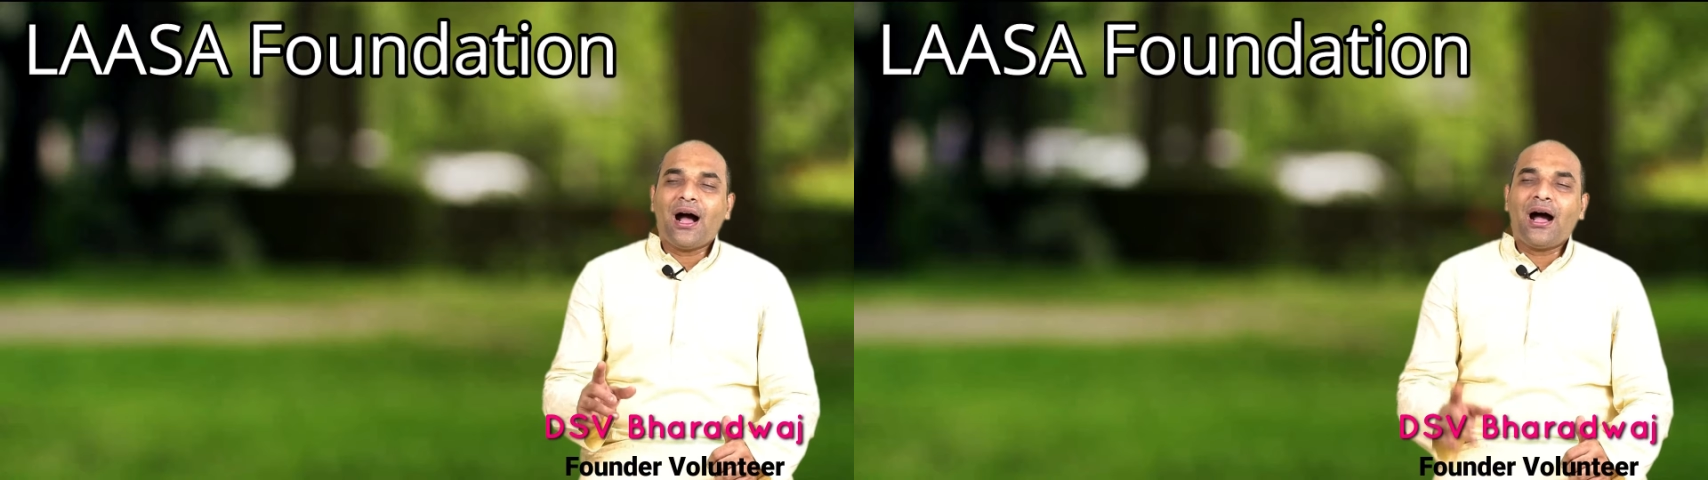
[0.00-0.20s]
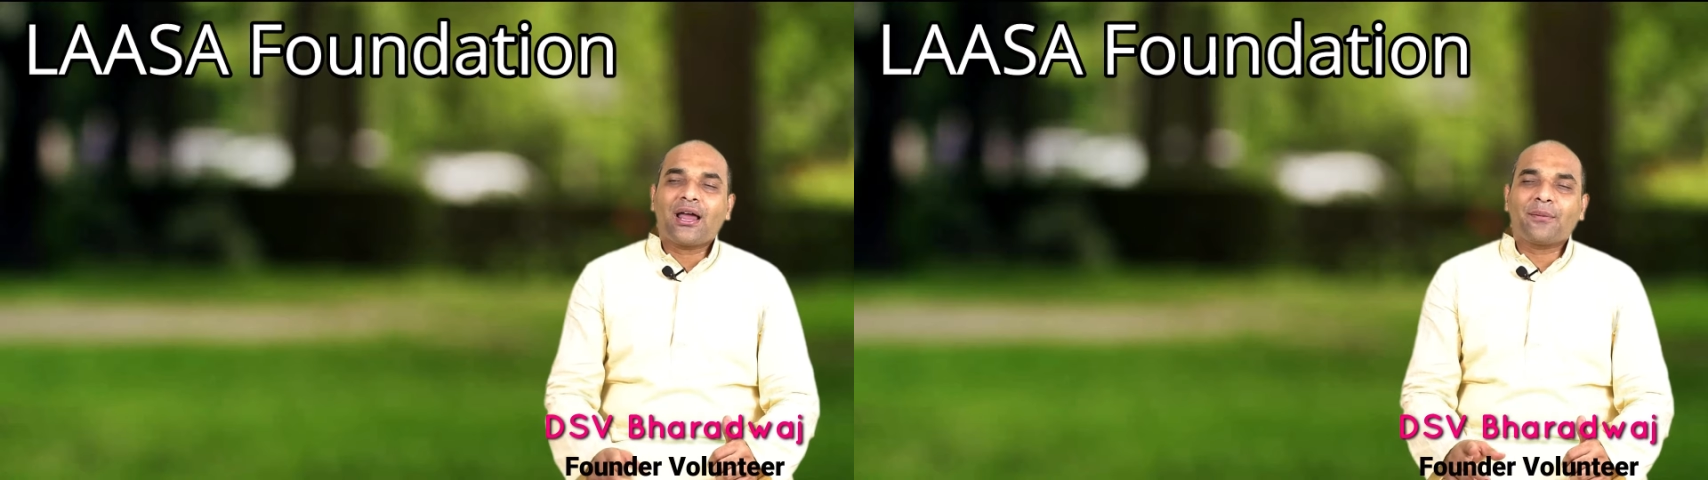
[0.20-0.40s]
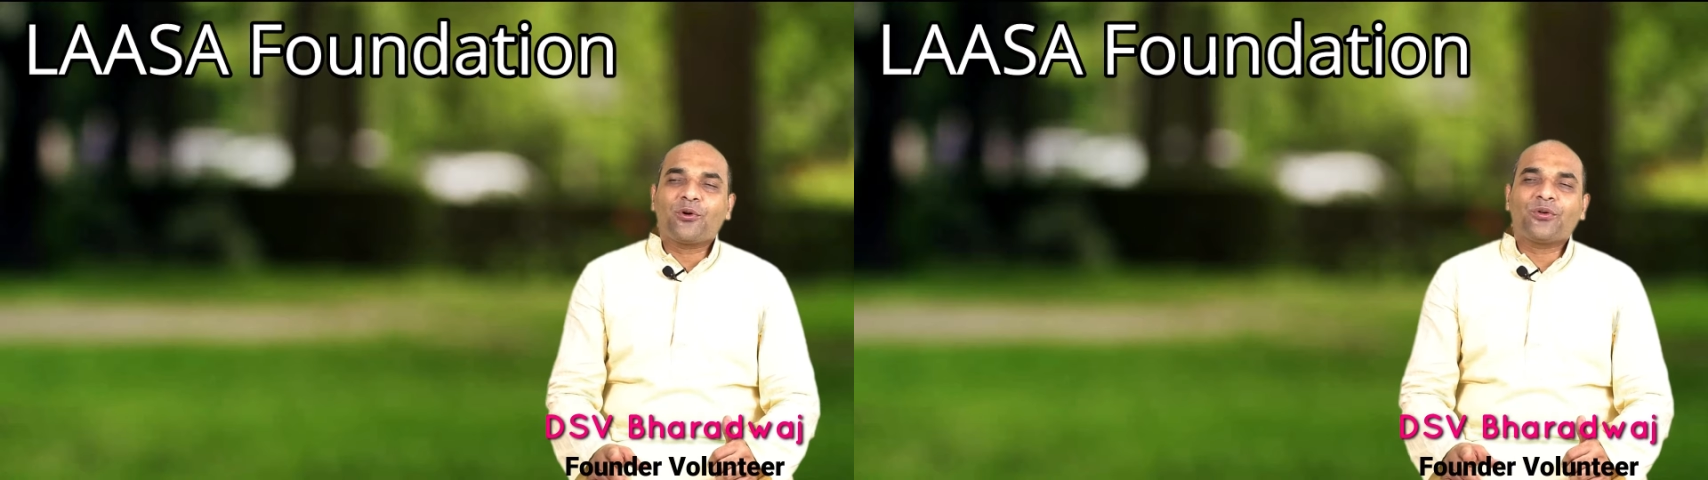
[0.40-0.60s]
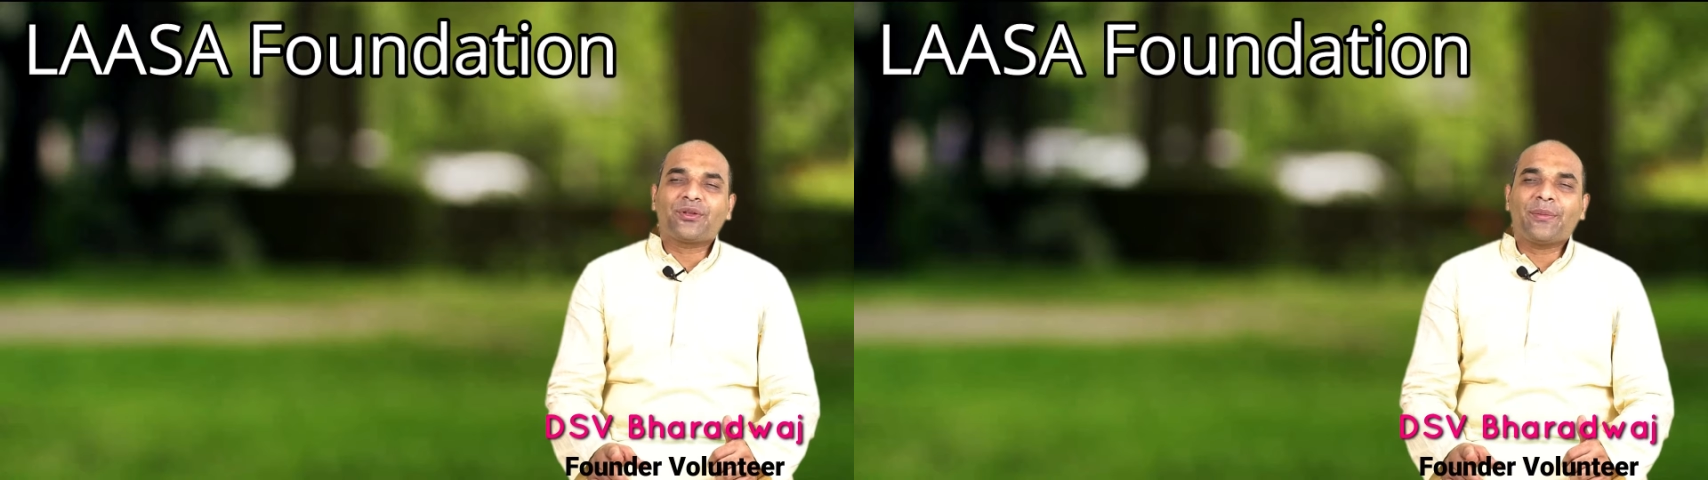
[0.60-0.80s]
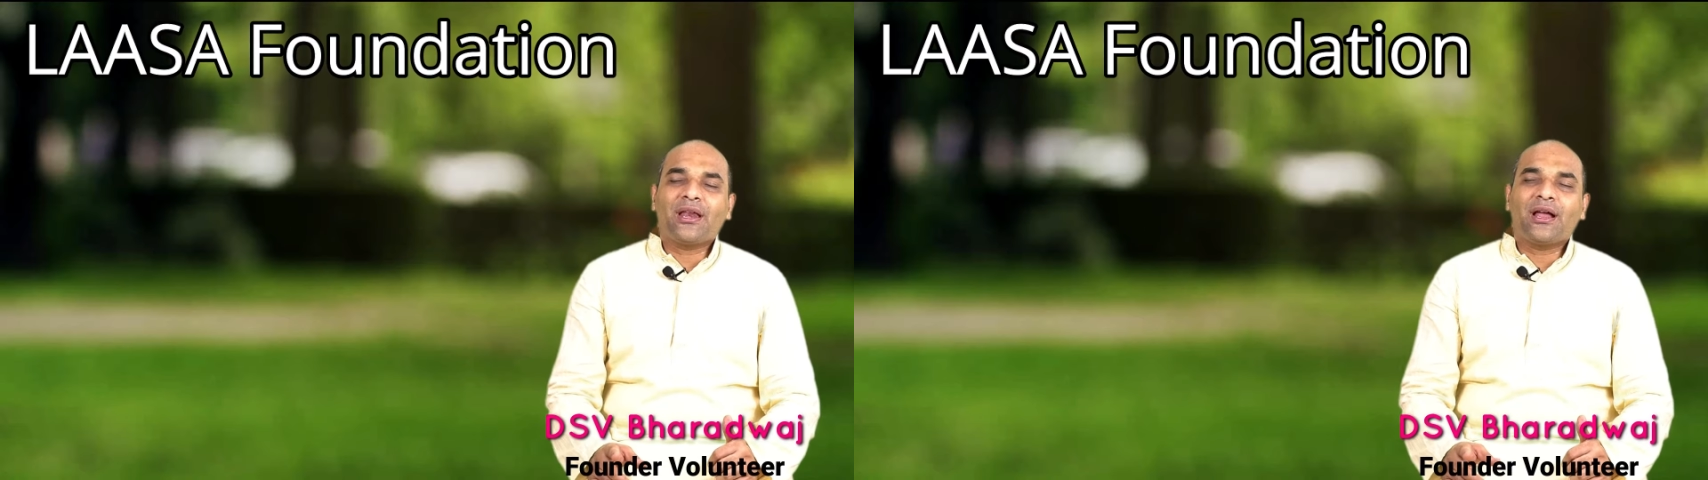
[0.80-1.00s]
ఆహారం
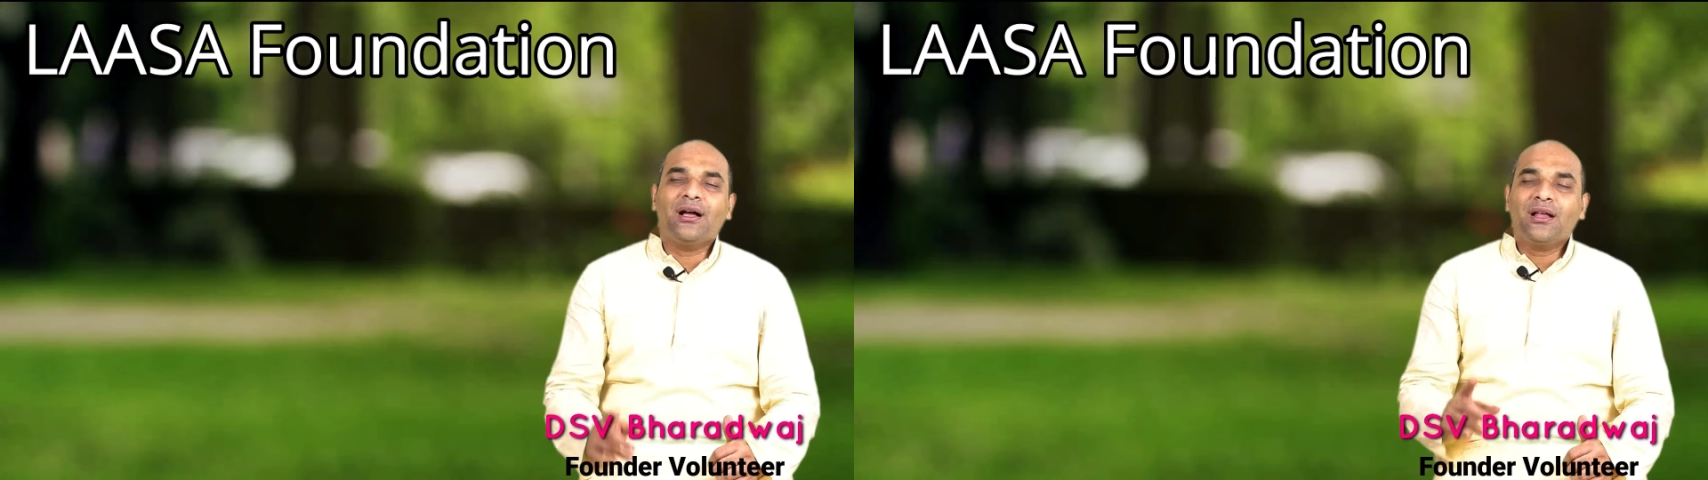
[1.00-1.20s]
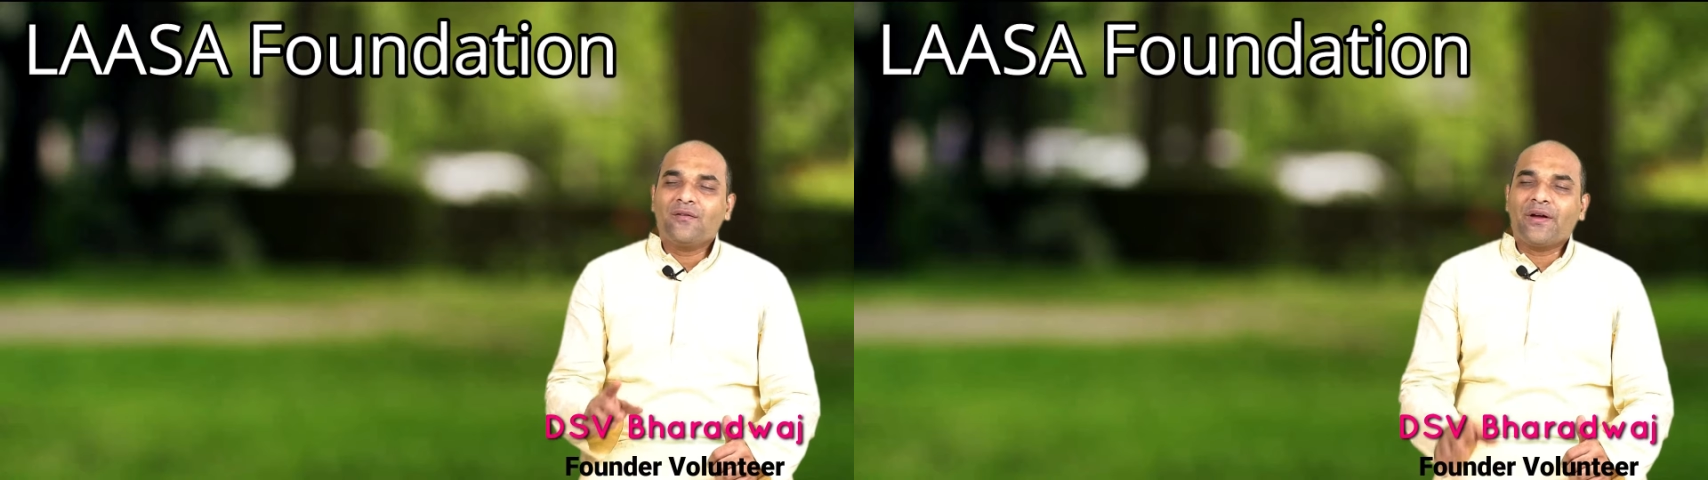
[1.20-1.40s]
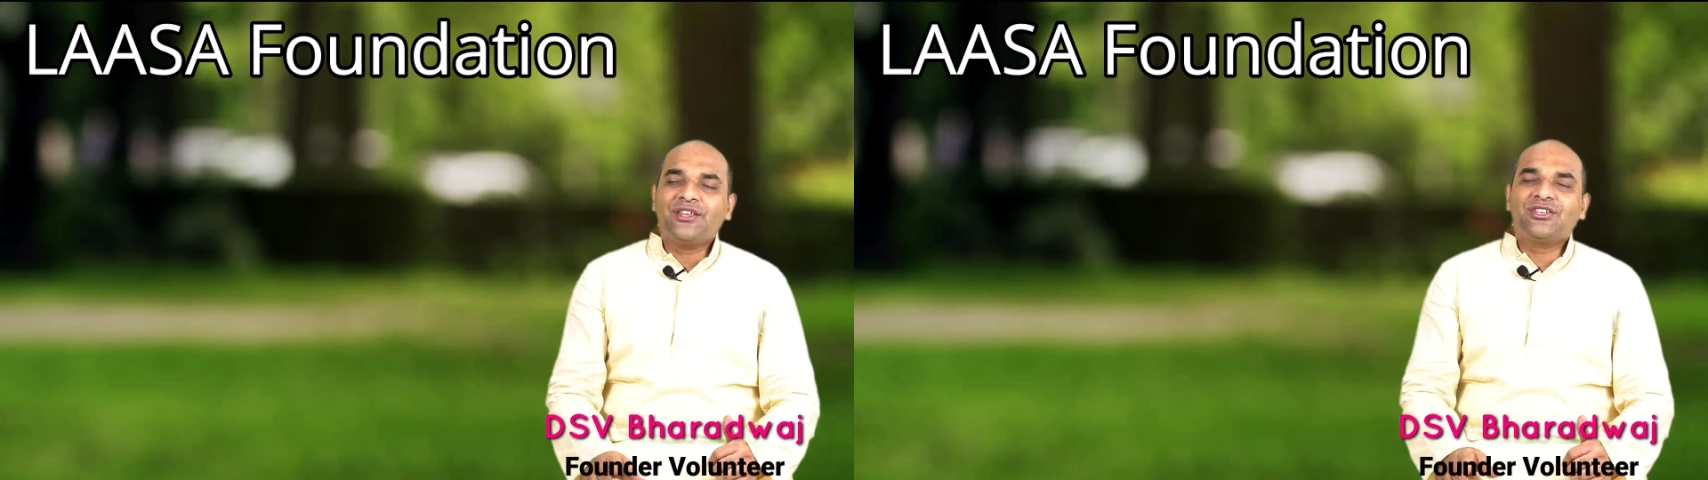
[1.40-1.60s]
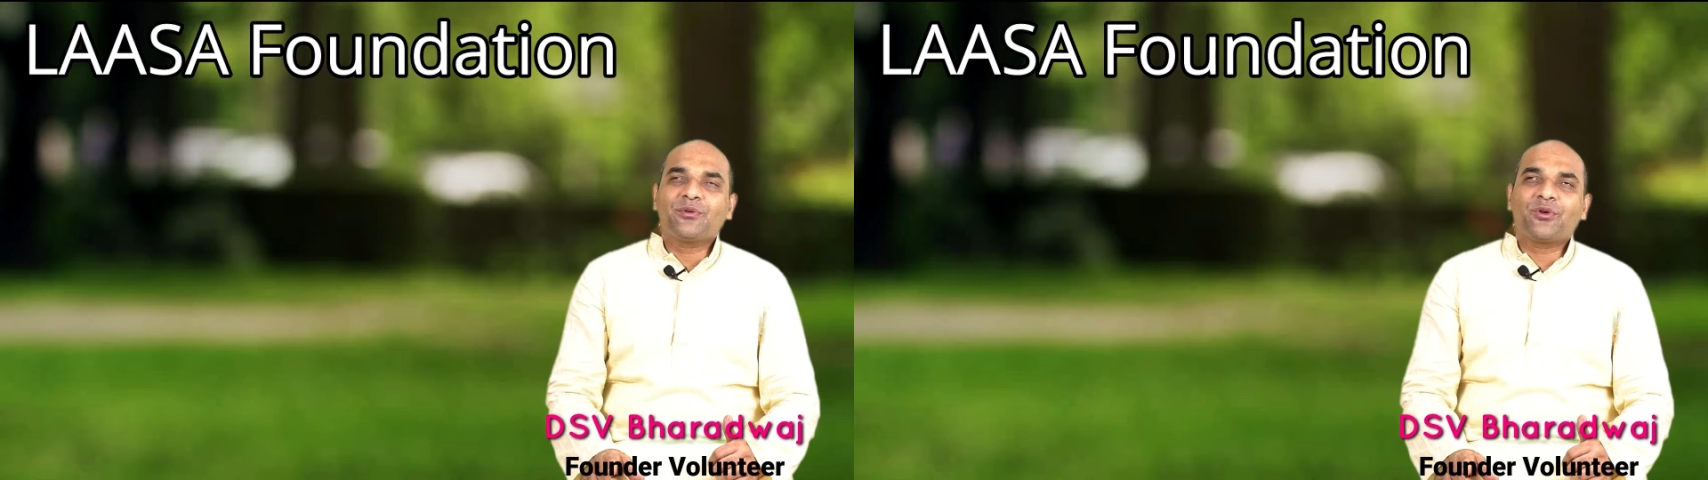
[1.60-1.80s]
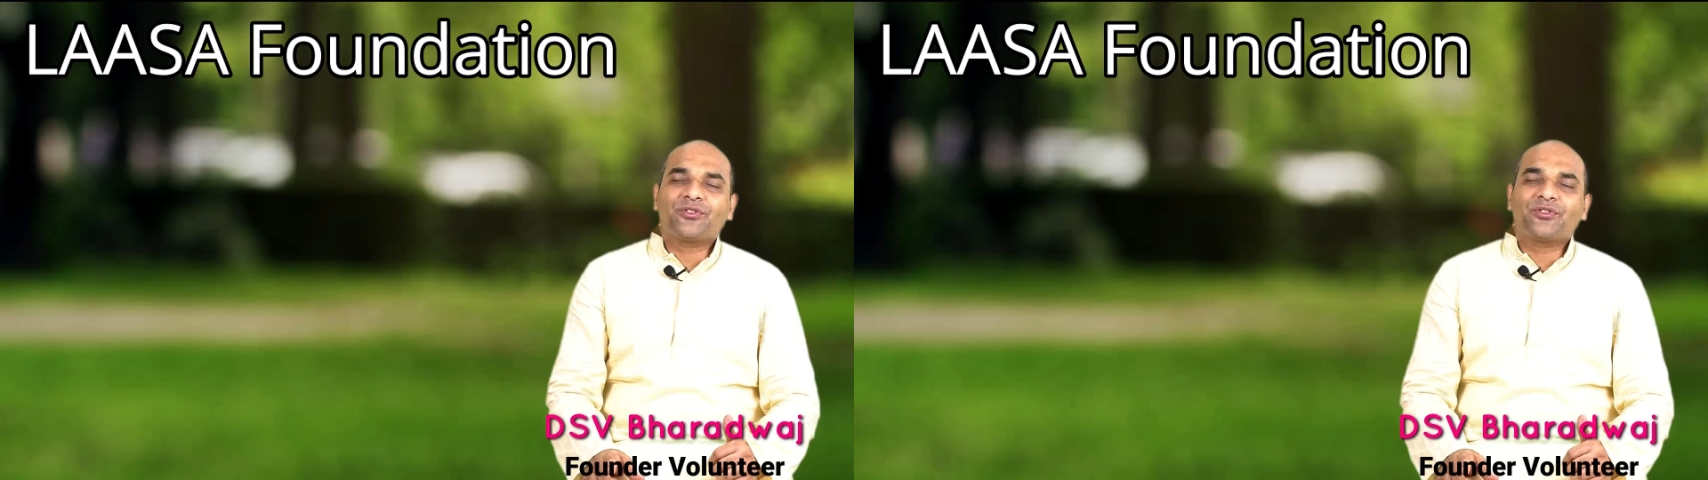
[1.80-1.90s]
కోసమైనా వైద్యం